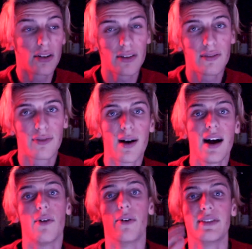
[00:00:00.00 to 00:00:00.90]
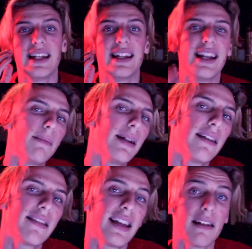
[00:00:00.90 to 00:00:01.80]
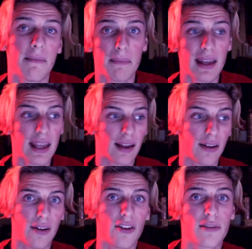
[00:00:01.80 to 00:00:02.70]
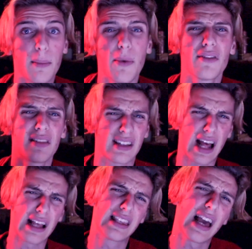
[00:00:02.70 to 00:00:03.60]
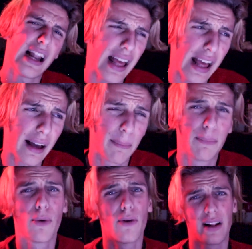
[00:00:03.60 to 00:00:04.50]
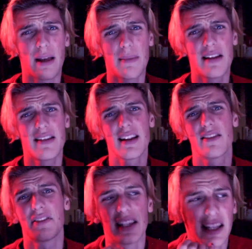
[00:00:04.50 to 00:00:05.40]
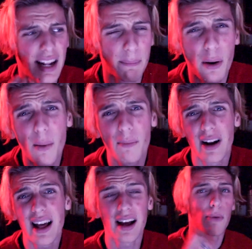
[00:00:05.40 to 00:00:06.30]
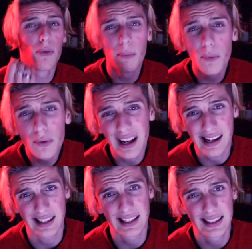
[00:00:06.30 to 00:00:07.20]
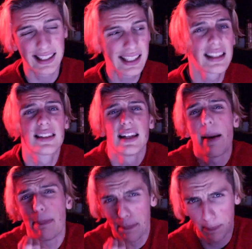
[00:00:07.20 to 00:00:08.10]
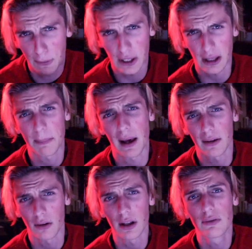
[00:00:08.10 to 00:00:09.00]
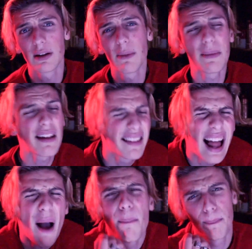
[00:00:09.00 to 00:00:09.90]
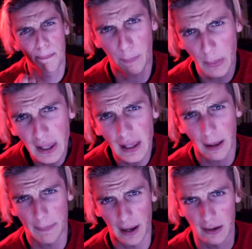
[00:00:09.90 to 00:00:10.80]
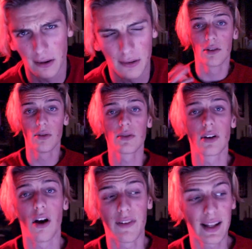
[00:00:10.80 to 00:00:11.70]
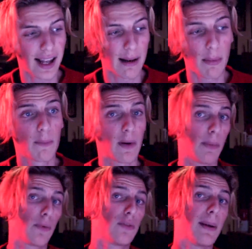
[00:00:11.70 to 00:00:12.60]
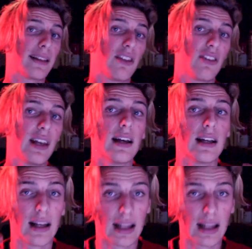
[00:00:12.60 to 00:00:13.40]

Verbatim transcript: Encore une fois, on est labellisé, mais euh, en ce moment, c'est à galère pour labelliser et sortir un album, voilà. Pour le monde artistique, c'est la pire période. Écoutez-moi bien, c'est la pire période. Donc, en fait, l'album va beaucoup se partager